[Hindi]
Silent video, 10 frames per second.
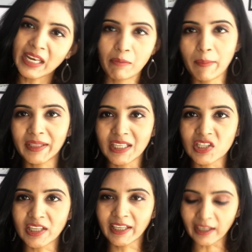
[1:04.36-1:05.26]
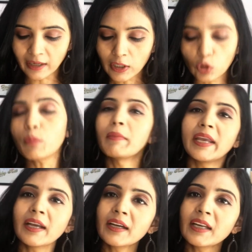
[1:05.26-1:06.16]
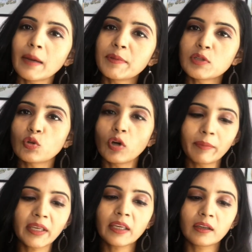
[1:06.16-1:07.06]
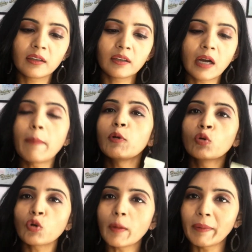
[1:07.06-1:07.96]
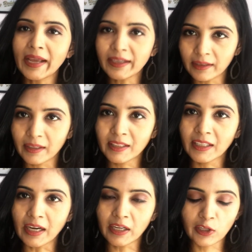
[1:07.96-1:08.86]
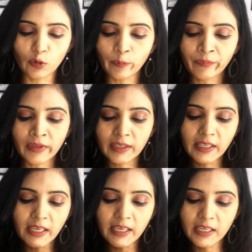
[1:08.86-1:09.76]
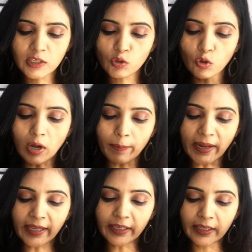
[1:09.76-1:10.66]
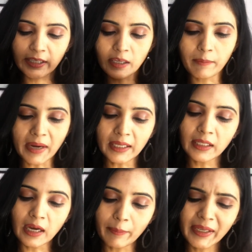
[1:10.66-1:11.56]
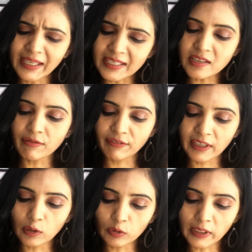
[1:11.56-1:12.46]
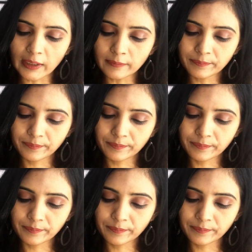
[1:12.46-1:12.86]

बारे में पता चलेगा तो मैं अगर आप इसको अभी आप लोगों को अप्लाई करके दिखा रही हूँ कि इसको अप्लाई करने के बाद हमें कैसा फील होता है